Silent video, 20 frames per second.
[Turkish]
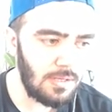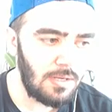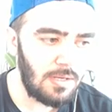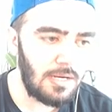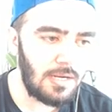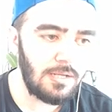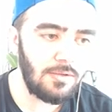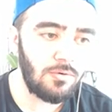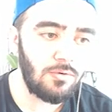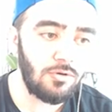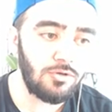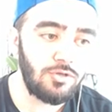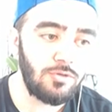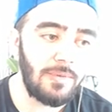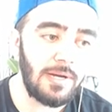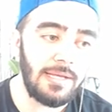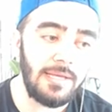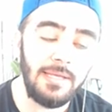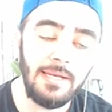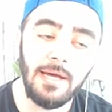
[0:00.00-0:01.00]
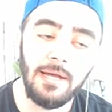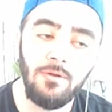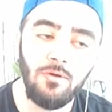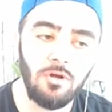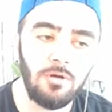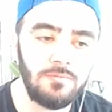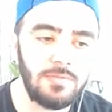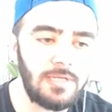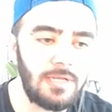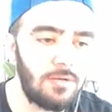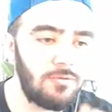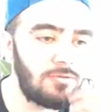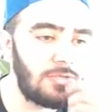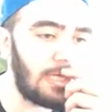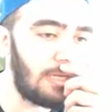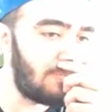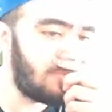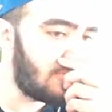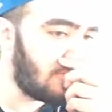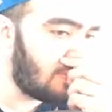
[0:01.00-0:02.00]
Hadi koçum bak inanıyorum sana
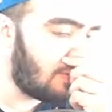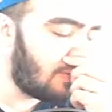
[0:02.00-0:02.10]
güzel bir şey